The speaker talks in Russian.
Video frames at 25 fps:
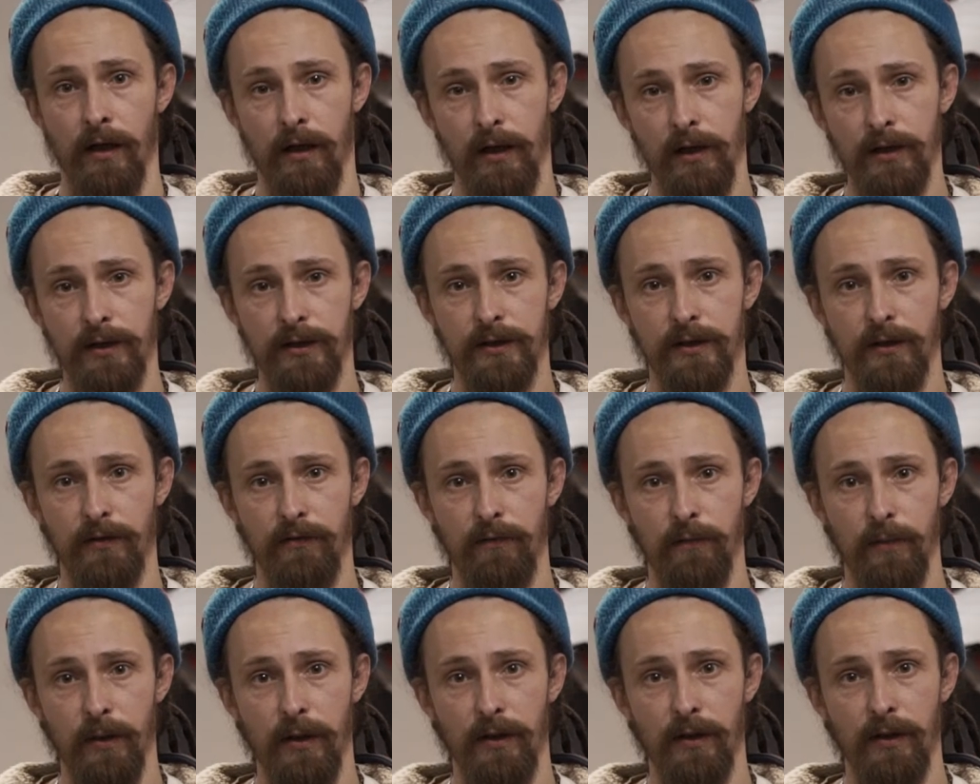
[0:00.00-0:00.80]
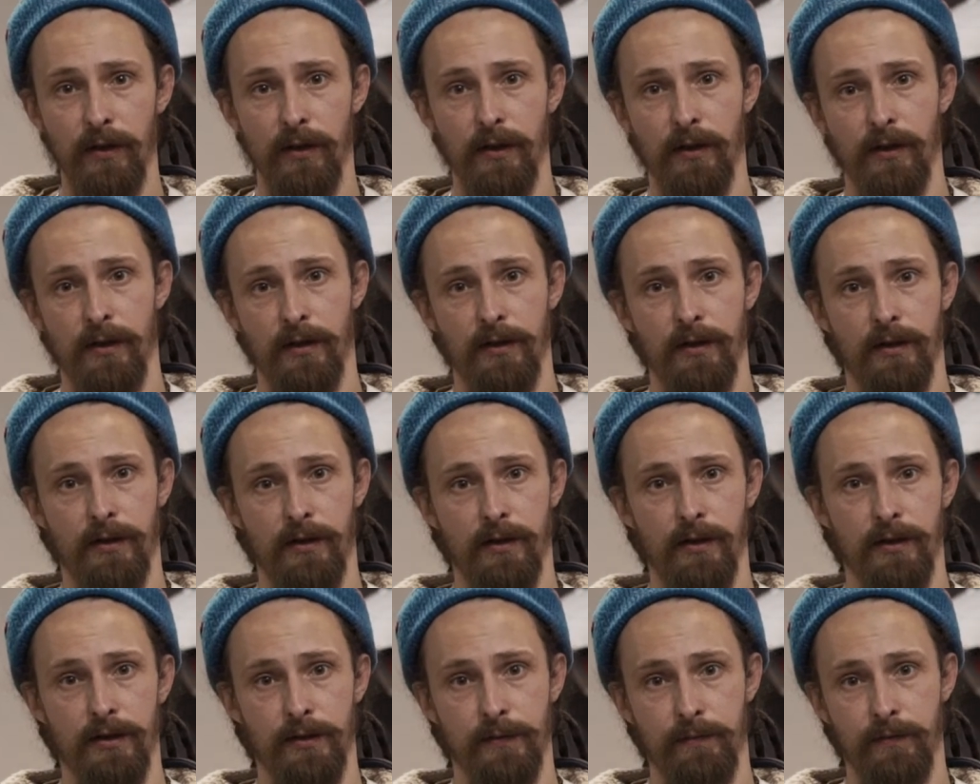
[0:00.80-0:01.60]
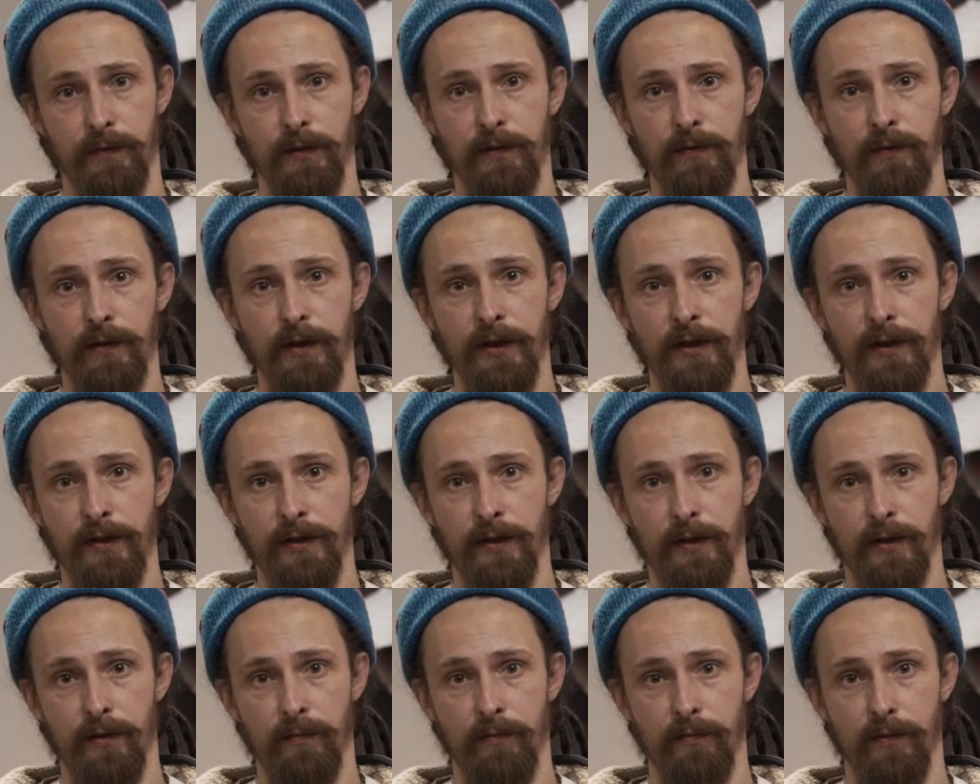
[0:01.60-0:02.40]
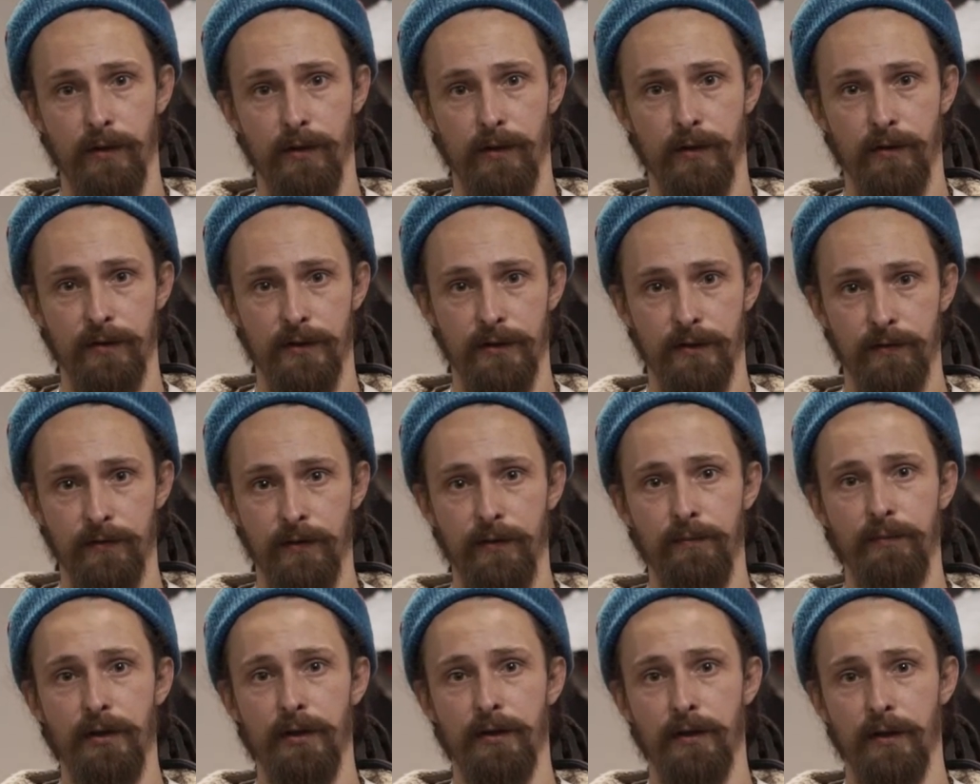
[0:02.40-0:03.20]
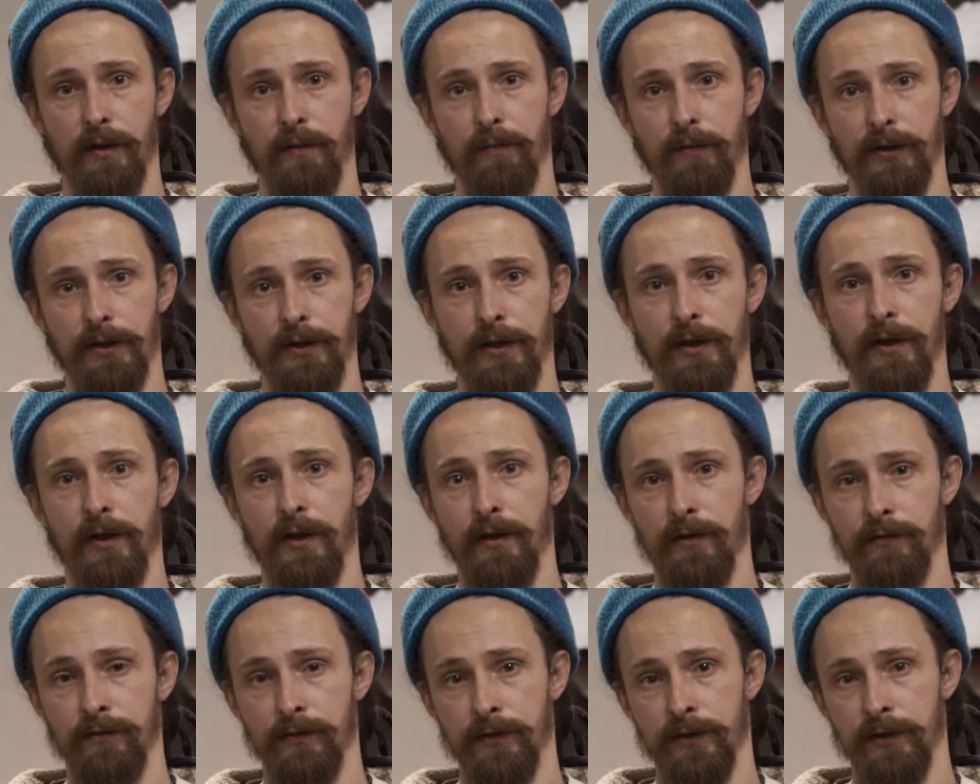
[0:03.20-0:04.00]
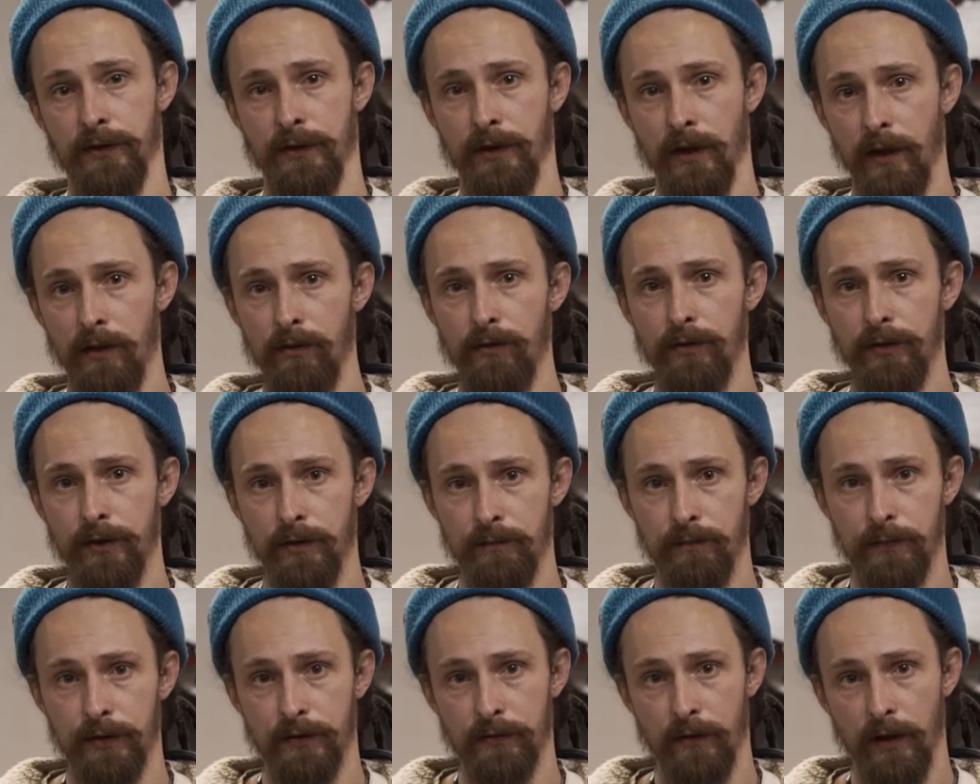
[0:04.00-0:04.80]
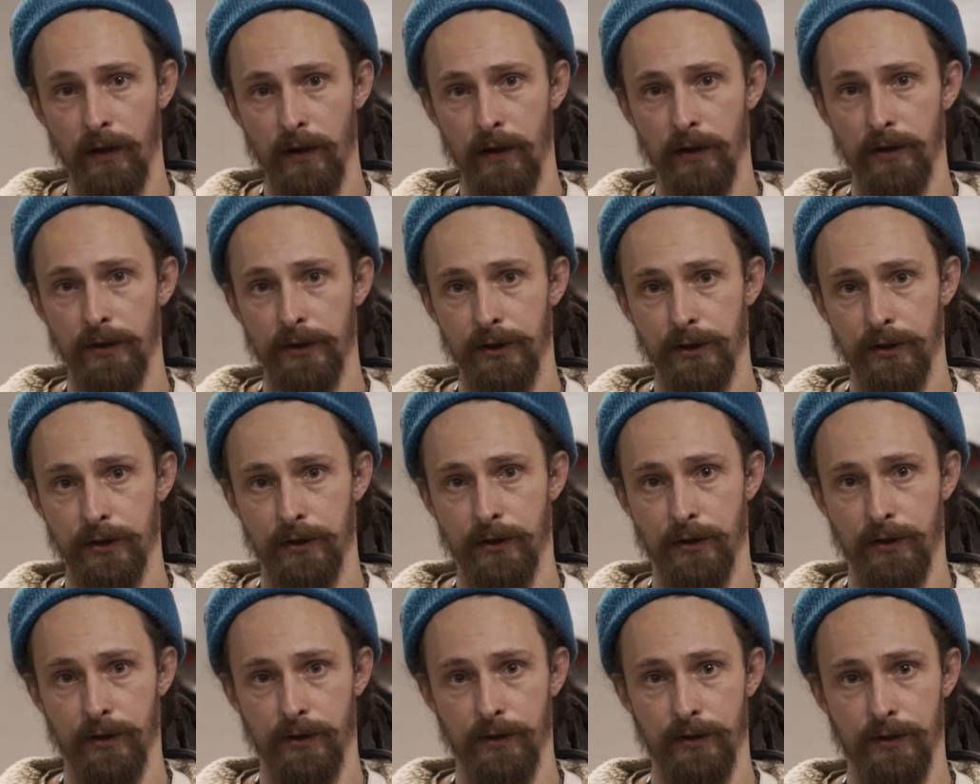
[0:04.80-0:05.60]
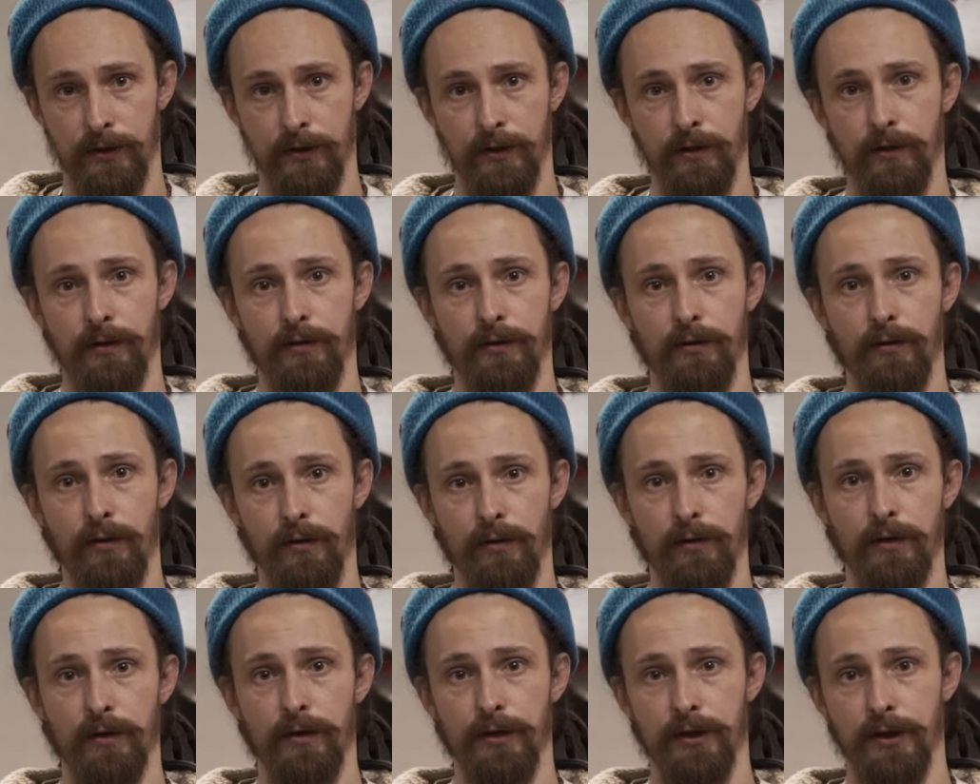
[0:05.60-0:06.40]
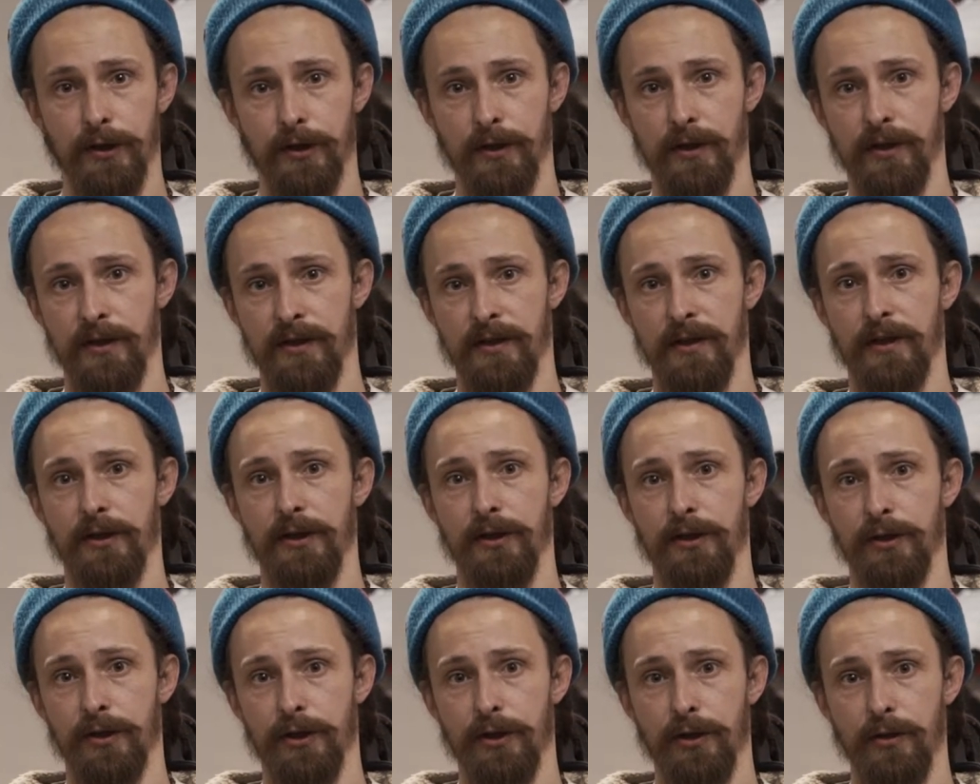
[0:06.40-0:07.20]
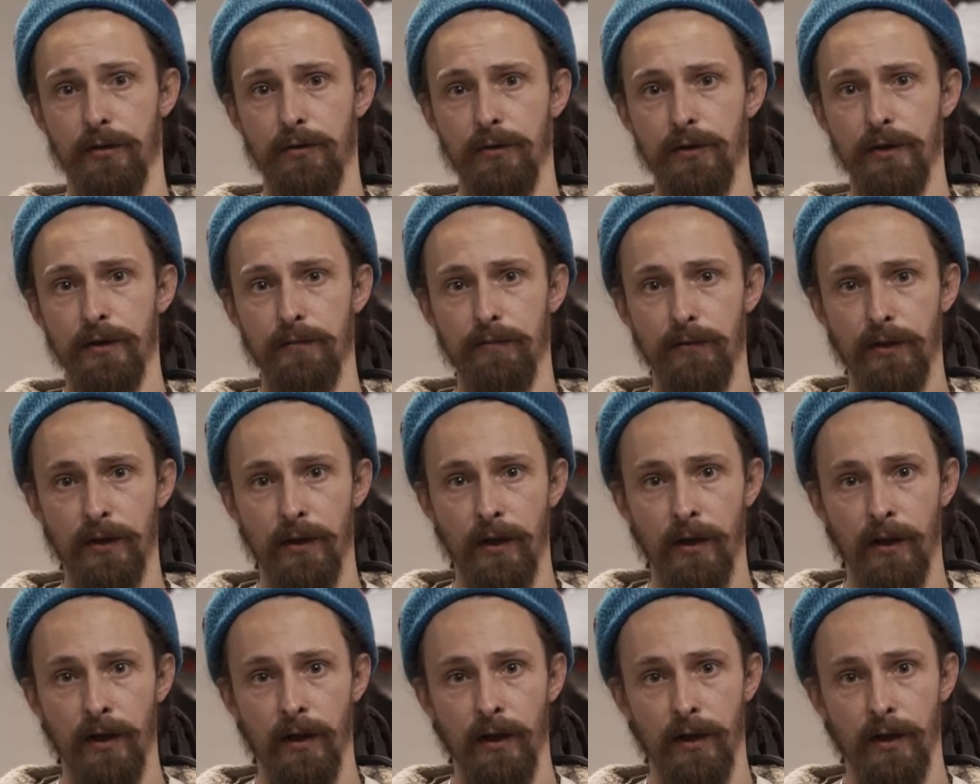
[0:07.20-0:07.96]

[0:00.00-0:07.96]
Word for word: Это совпало а, с появлением а, современных материалов и технологий, позволяющих сделать горные лыжи достаточно широкими